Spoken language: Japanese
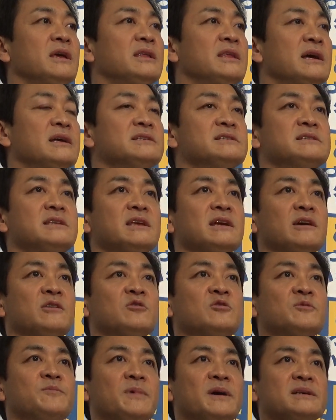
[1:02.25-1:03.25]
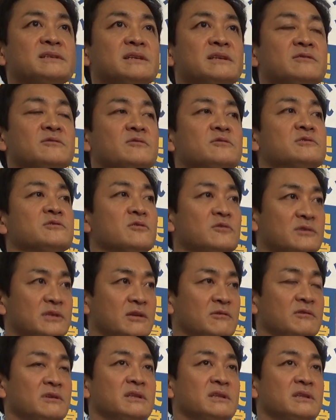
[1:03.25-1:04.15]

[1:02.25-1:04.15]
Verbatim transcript: 男性が6%増なの